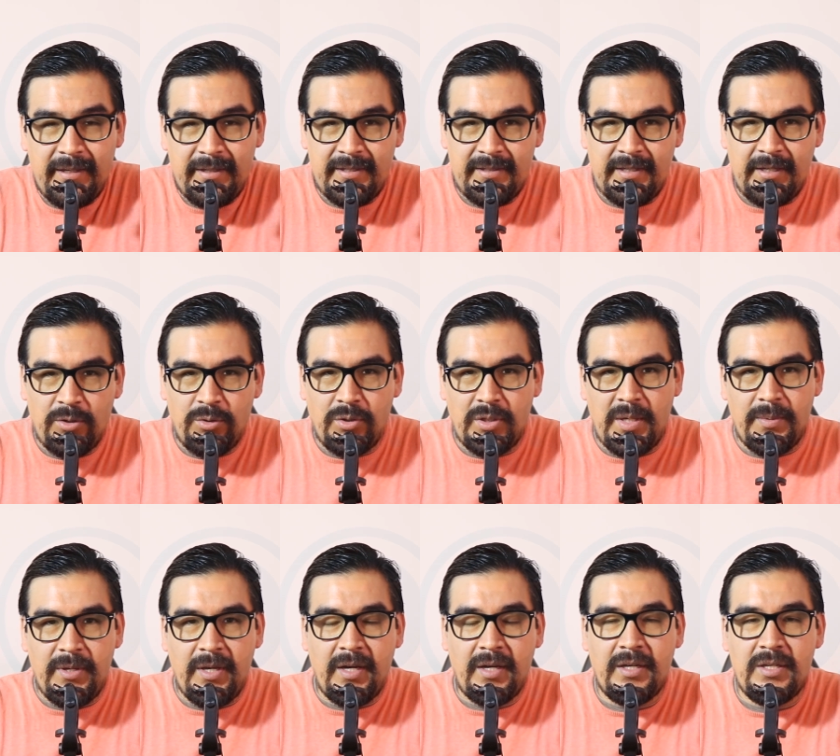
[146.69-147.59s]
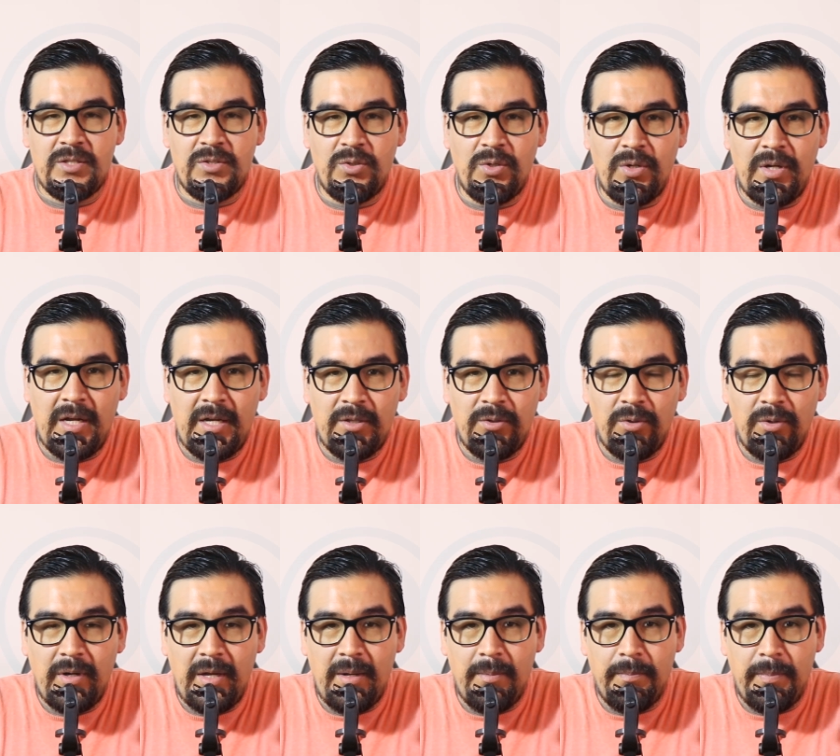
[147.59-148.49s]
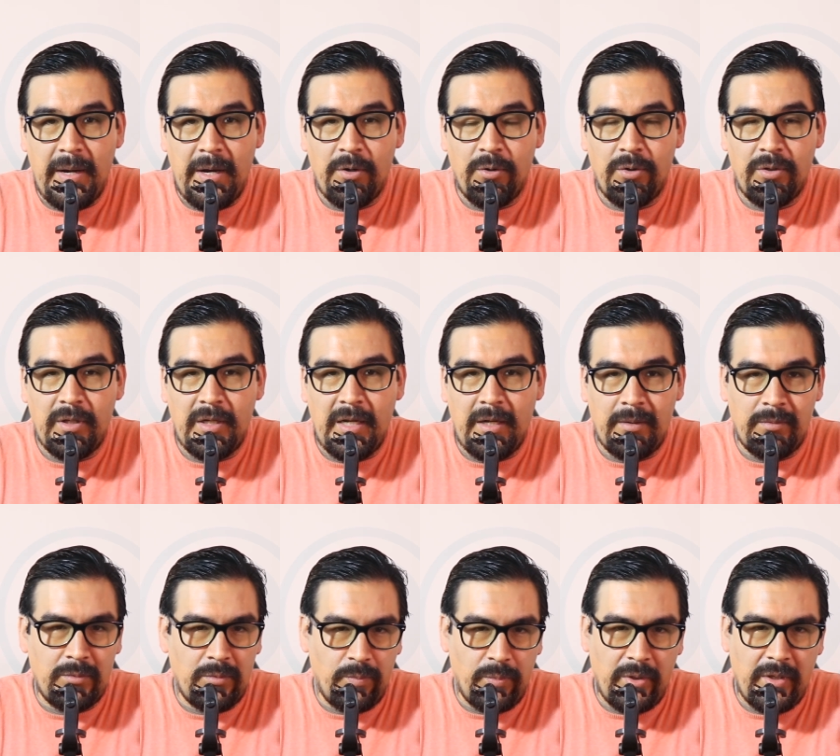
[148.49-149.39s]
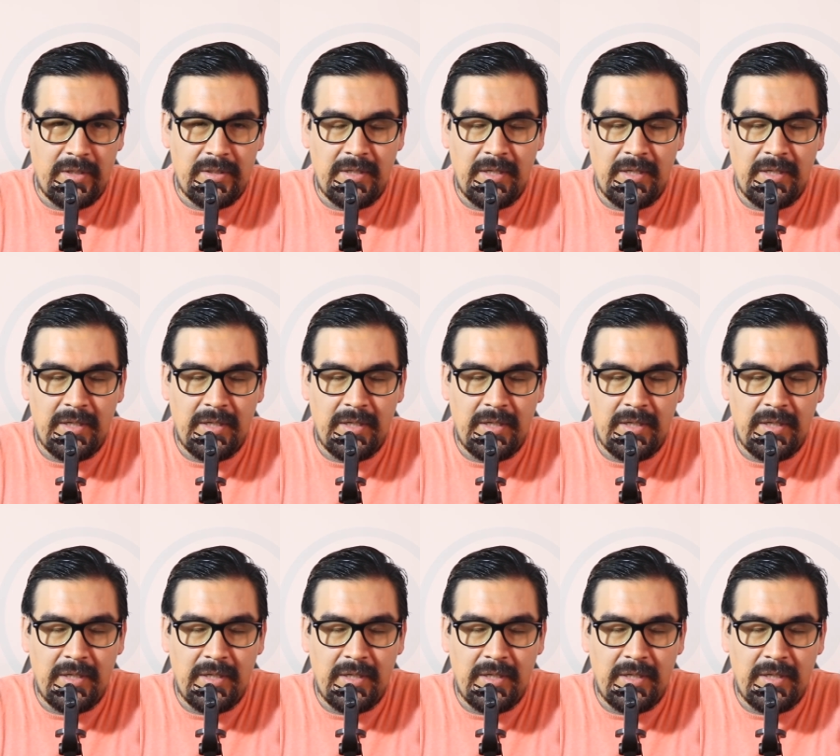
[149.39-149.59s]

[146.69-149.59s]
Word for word: está todavía gestionando el pago de la puede